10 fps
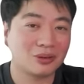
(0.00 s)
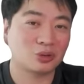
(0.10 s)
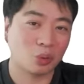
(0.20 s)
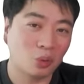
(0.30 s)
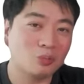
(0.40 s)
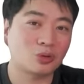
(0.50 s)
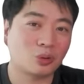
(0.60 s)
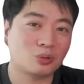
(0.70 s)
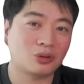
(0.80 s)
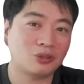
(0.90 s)
소음이
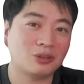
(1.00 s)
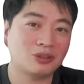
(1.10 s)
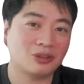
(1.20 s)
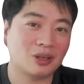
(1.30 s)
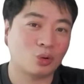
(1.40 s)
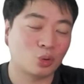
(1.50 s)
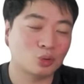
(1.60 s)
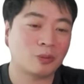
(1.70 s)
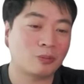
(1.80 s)
조금 더 심해지거나 고주파